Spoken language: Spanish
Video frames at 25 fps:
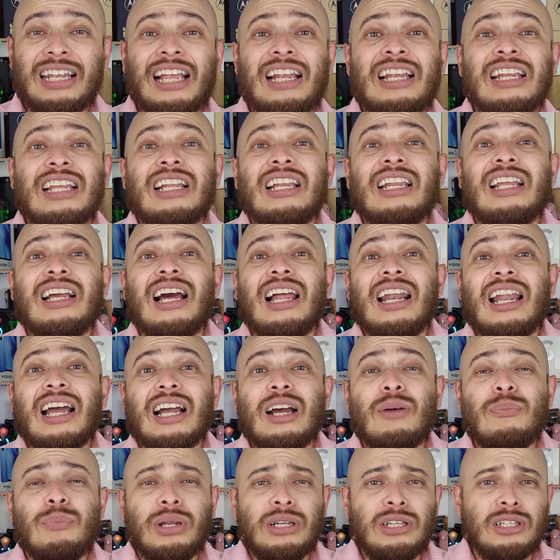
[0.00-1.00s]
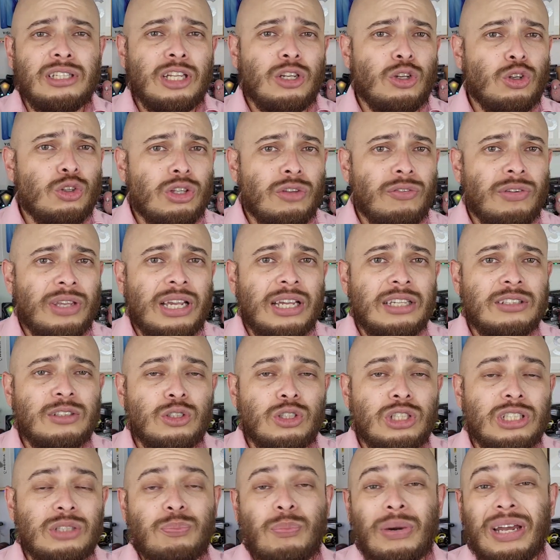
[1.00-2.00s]
darle click a la campanita de
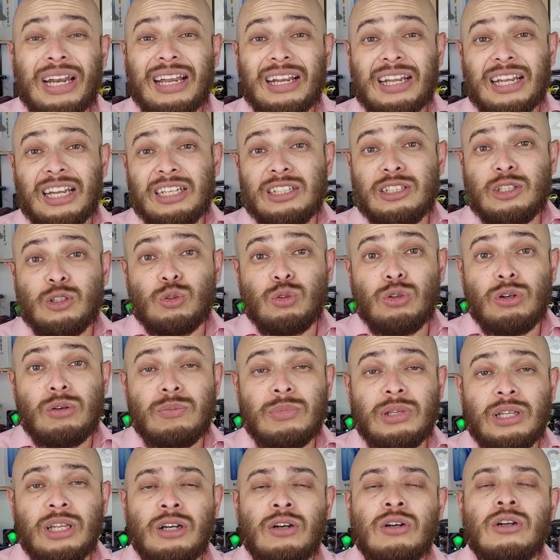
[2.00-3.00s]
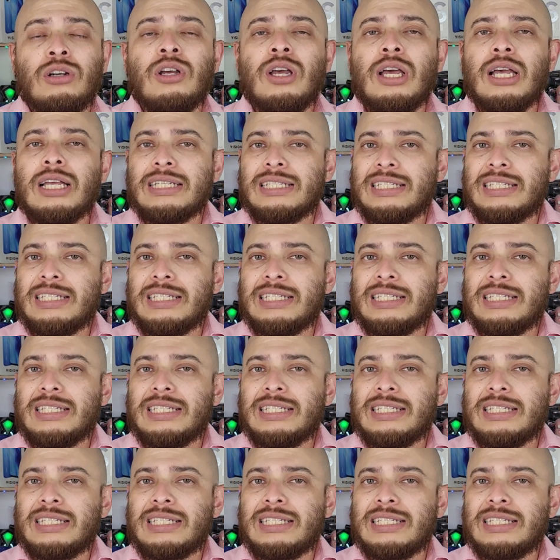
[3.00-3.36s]
notificaciones para cada vez que suba un video